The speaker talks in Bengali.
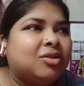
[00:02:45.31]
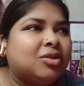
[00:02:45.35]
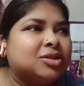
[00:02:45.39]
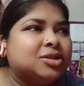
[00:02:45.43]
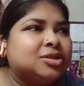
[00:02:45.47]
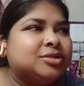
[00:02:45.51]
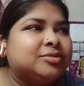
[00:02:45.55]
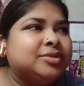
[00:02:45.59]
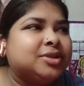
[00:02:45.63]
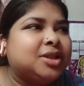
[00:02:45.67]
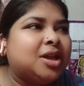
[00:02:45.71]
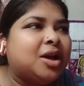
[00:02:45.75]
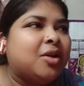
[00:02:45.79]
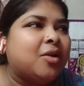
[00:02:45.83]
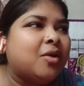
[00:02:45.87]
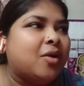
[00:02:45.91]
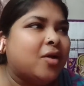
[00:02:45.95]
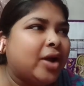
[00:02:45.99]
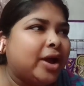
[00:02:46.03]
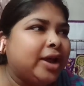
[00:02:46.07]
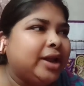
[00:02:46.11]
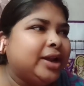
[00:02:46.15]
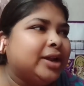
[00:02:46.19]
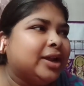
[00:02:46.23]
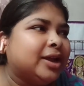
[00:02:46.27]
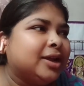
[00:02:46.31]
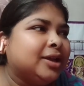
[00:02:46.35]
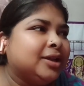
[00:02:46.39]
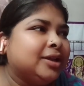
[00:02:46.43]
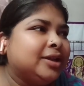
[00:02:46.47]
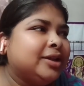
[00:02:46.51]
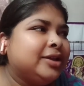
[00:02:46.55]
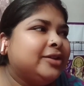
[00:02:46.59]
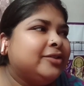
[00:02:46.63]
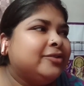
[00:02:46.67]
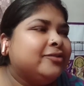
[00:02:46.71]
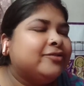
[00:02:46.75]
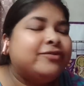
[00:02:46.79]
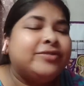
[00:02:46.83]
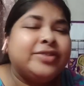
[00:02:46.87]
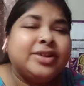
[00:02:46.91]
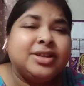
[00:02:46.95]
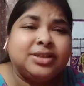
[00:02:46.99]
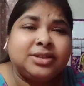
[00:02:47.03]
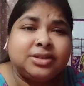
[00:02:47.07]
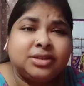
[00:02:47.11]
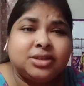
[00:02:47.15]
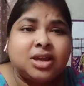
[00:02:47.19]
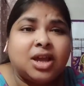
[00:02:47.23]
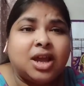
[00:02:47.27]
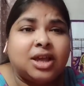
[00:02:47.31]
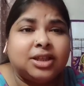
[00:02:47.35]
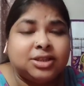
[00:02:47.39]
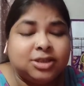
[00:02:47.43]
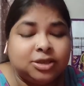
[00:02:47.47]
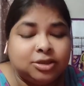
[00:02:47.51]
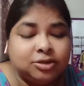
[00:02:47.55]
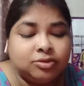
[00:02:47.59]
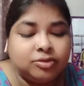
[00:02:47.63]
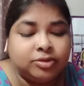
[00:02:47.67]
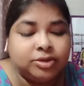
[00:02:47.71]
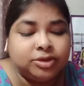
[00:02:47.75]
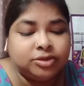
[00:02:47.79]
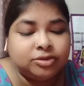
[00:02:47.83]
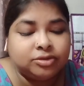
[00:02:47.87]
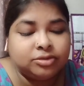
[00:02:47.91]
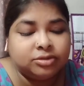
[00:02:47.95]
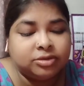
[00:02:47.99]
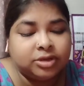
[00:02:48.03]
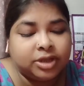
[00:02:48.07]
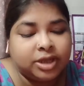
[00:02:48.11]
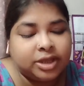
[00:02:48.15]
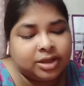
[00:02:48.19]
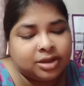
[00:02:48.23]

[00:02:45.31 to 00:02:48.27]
অসুবিধা হয় না ফ্রিজটা আছেই তো ওই জন্য